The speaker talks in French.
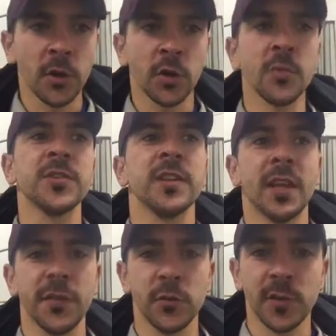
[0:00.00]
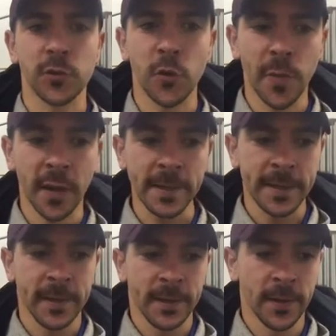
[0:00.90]
comme j'ai dit à la fin du match aux copains,
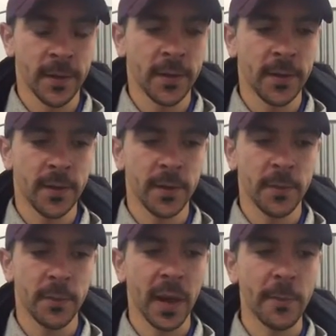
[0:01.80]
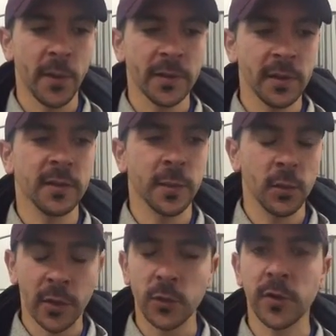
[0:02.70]
par rapport à l'état d'esprit
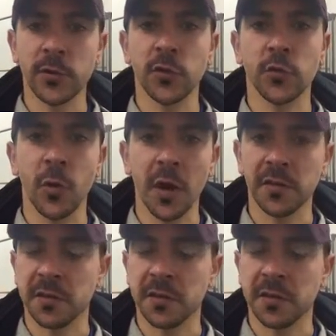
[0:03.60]
qu'on a donné ce soir,